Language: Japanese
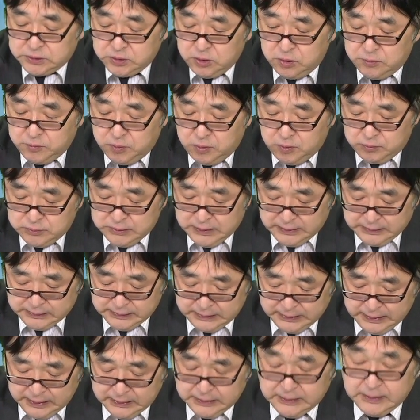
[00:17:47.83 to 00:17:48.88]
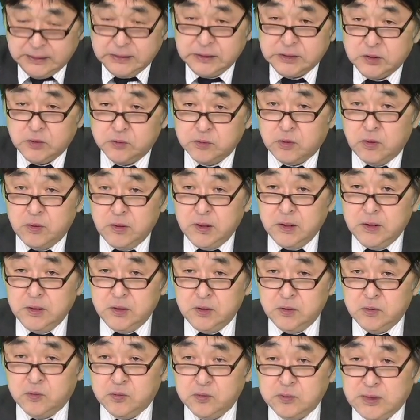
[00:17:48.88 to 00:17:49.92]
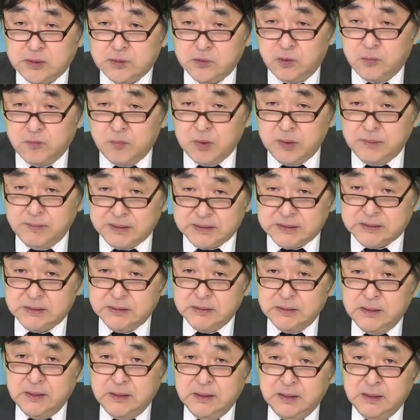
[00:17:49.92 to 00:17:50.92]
場もなかなか堅調ということだと思います。